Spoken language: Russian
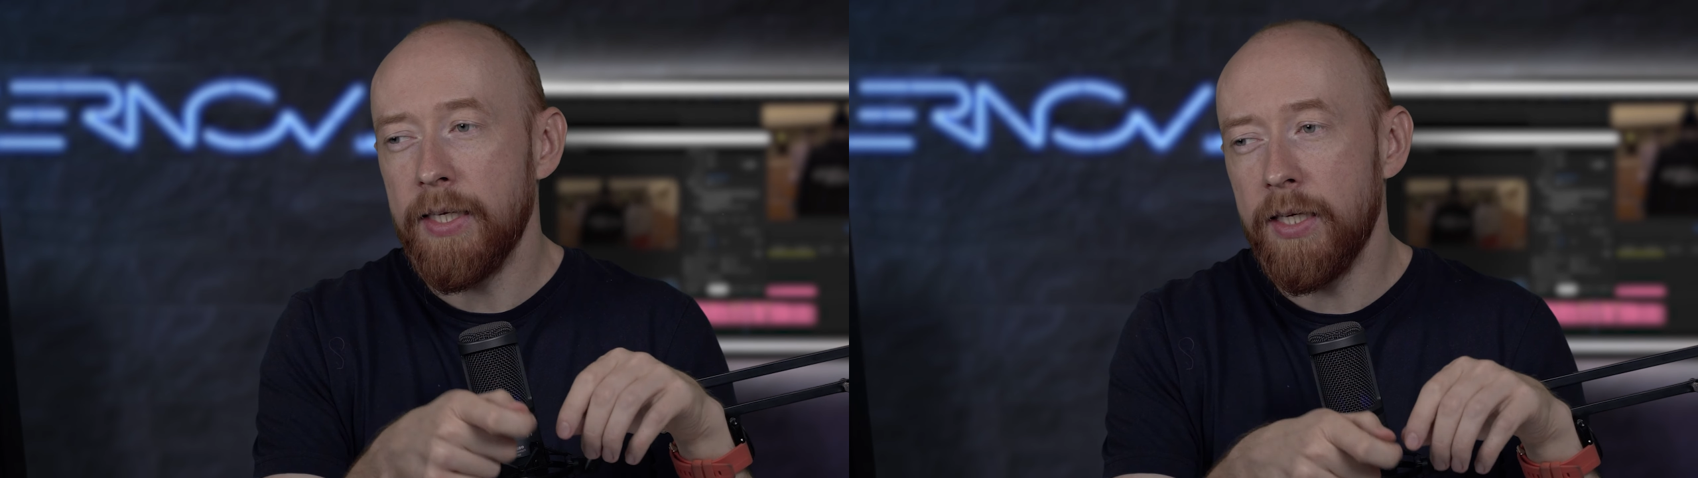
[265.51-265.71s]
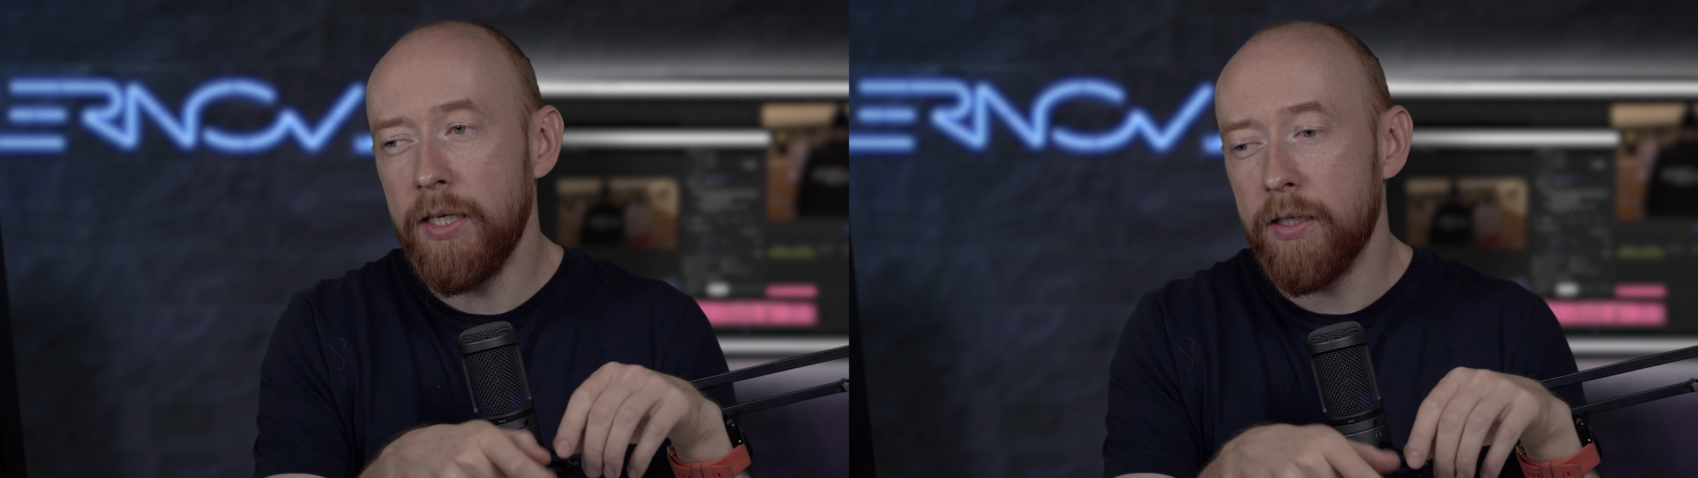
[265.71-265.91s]

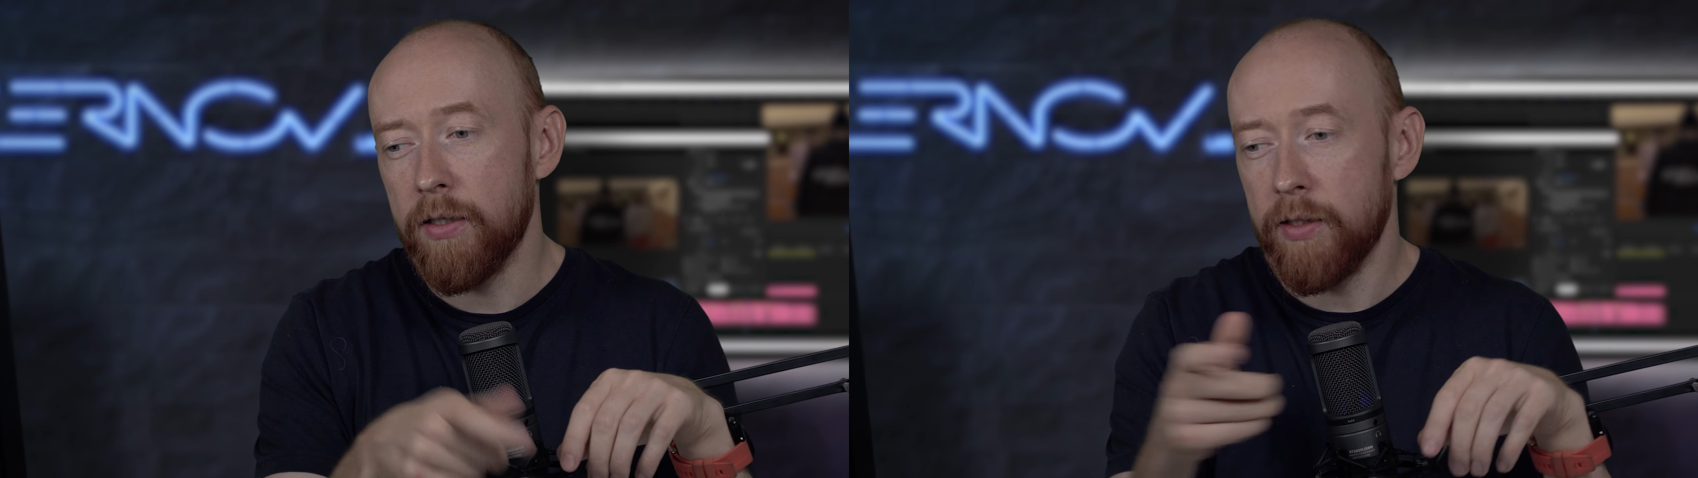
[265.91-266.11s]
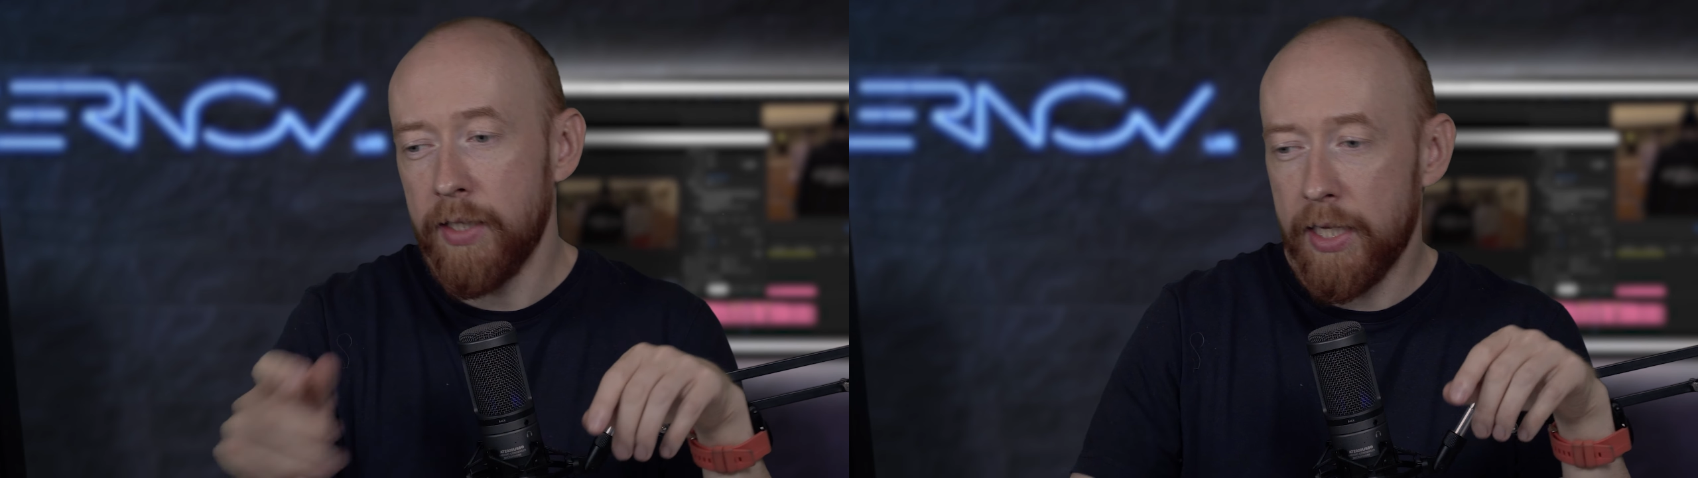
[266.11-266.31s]
и
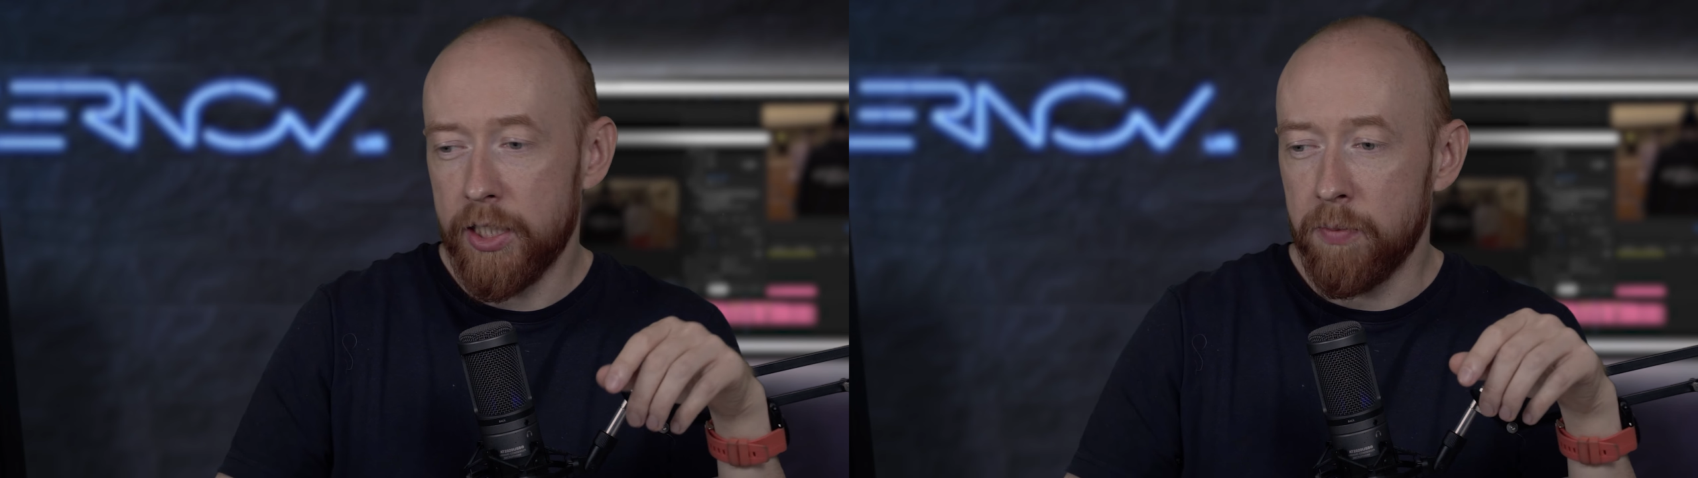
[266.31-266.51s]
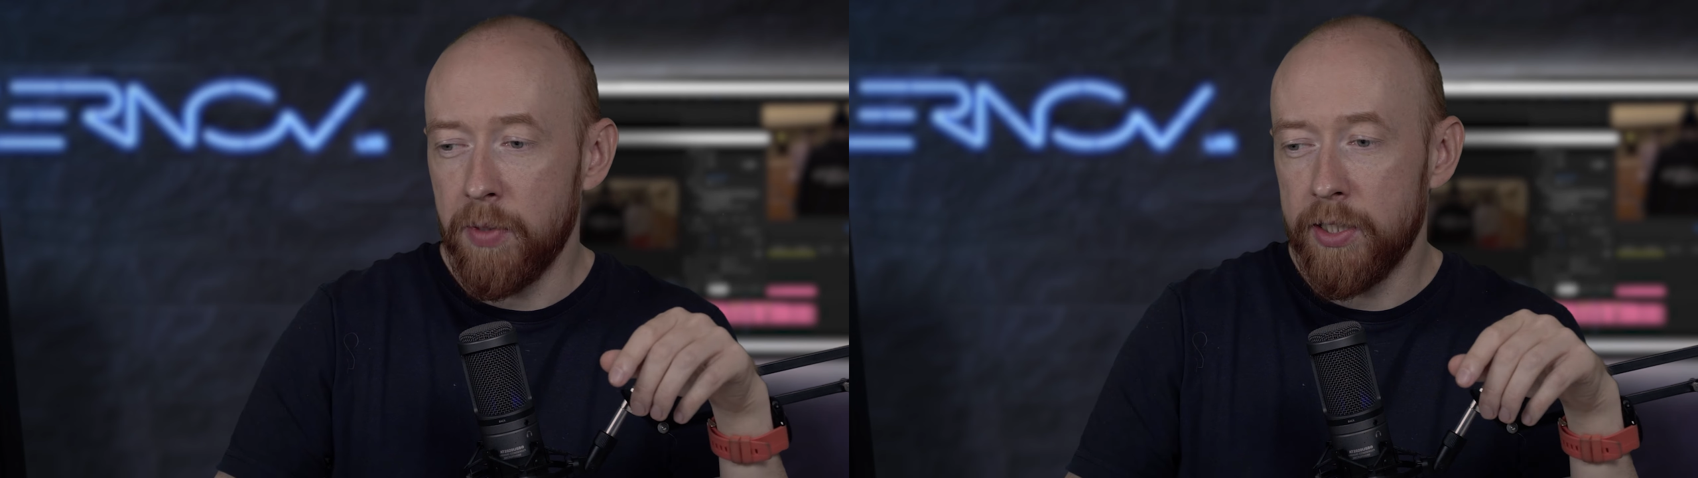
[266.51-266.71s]

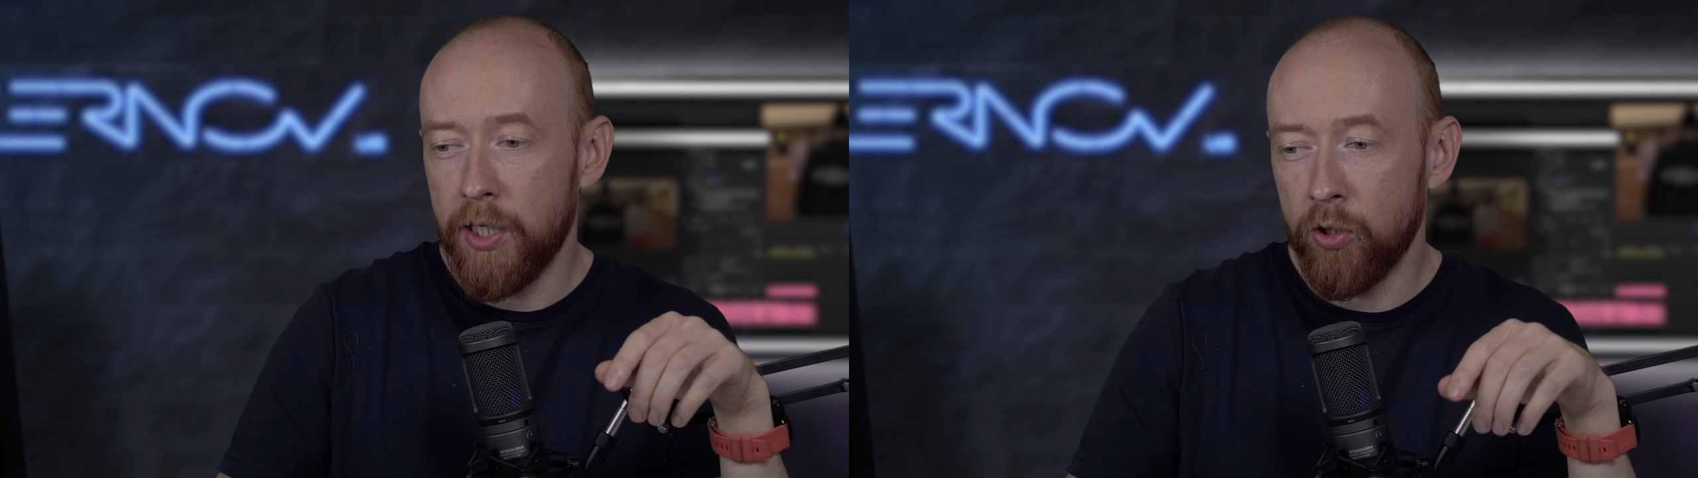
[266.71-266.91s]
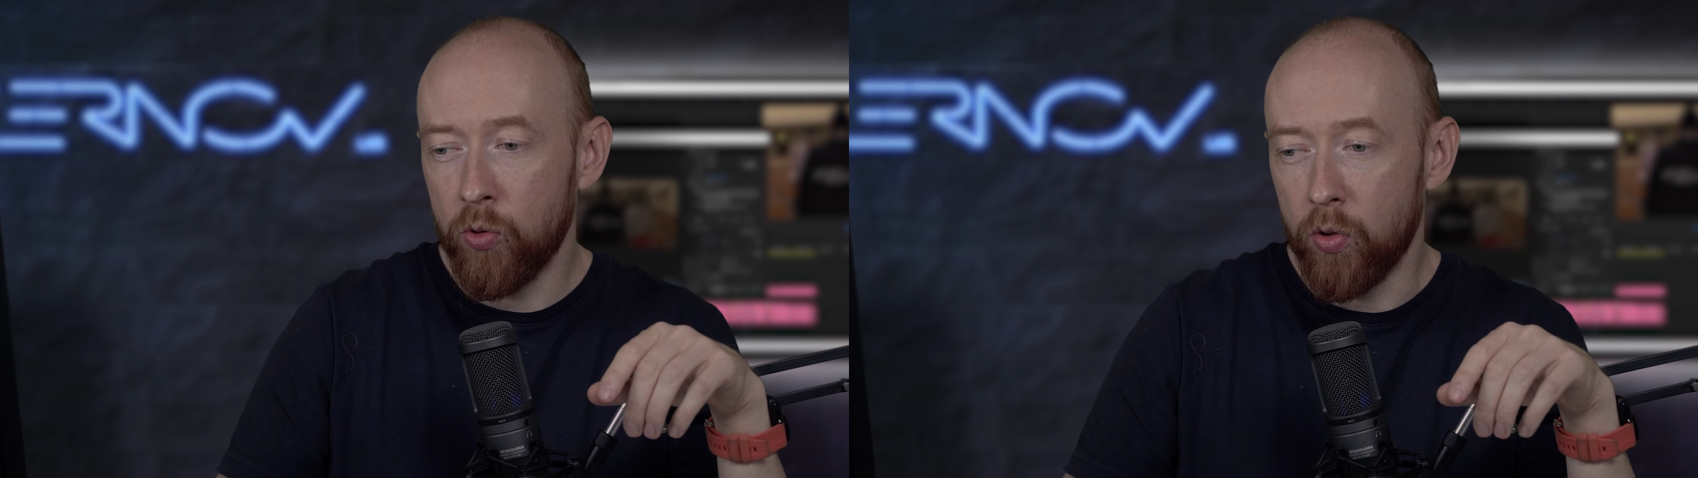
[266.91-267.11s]
дальше
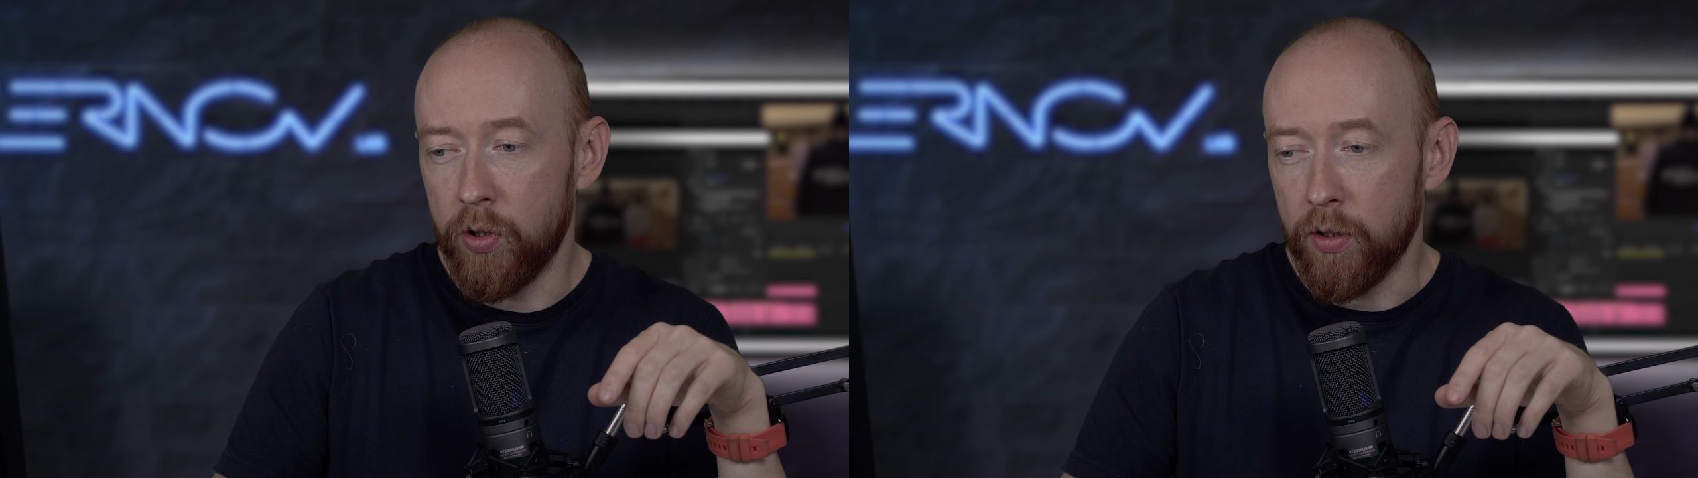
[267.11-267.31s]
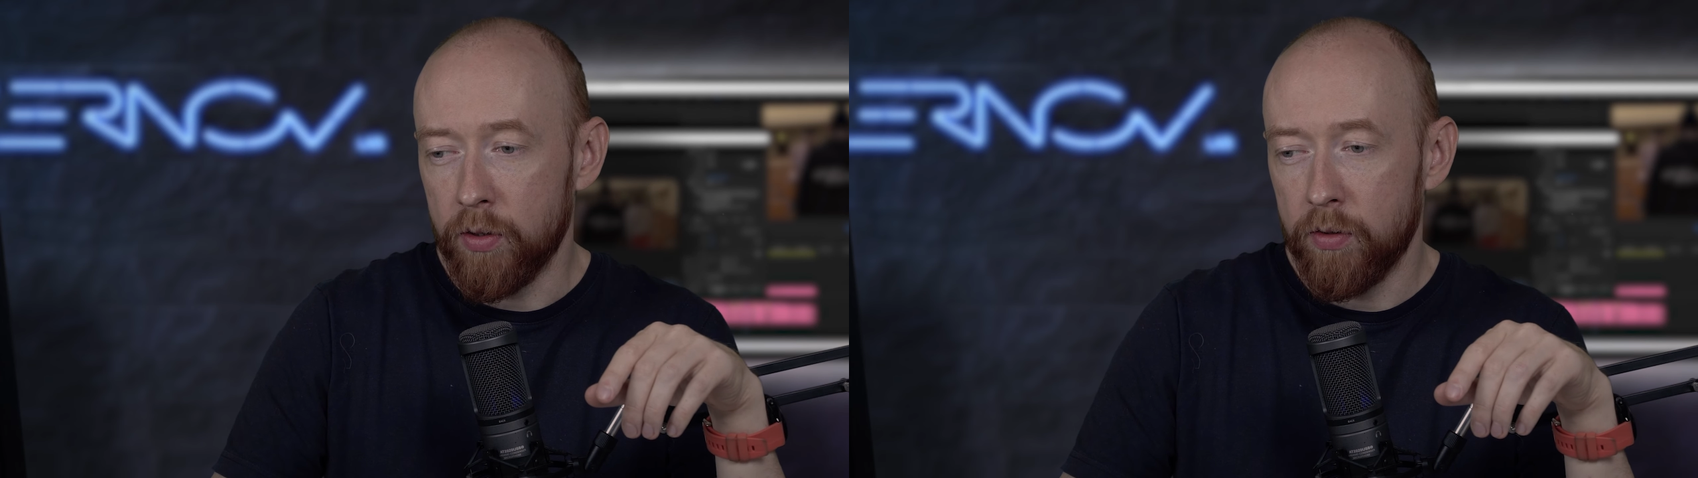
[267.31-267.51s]

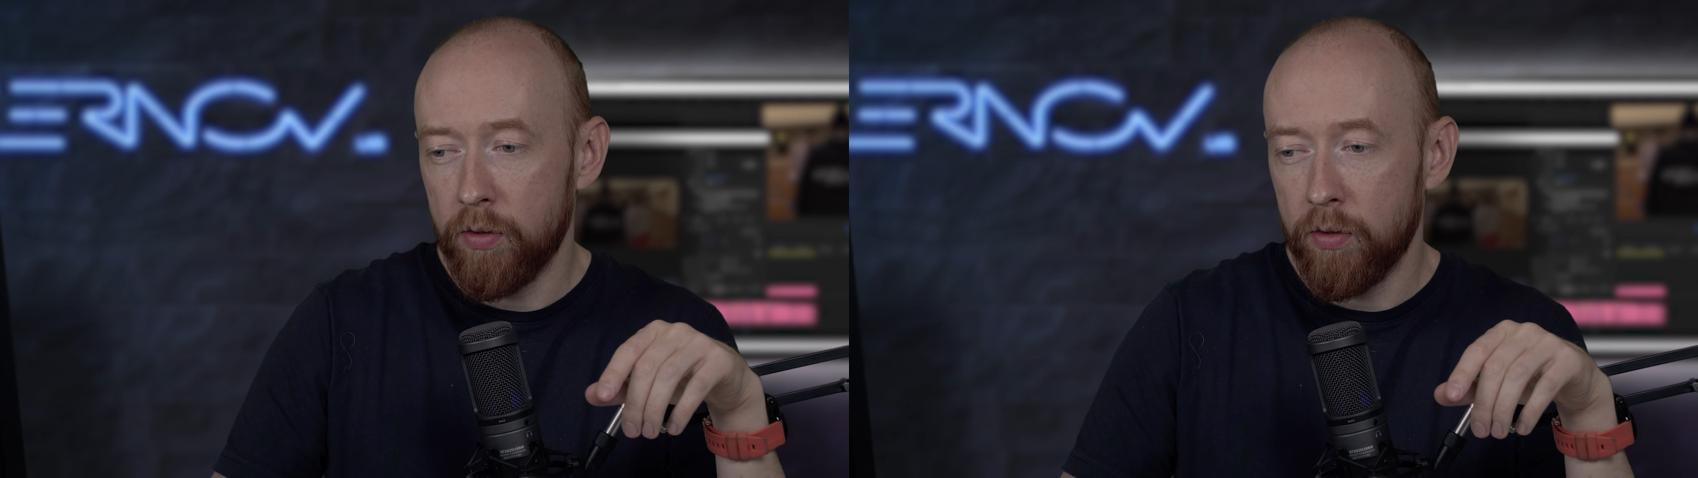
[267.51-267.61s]
медиаэнкодер